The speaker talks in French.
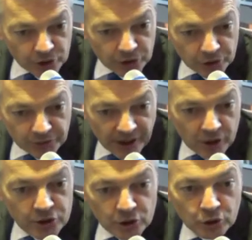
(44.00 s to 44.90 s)
de, de faire
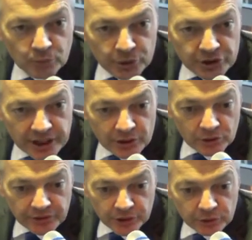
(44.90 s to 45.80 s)
en sorte que Bruxelles
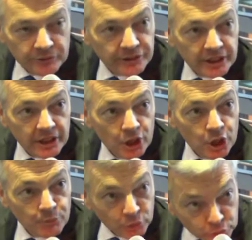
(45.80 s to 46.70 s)
devienne une ville
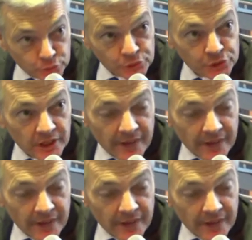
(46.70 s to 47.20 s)
pour tous.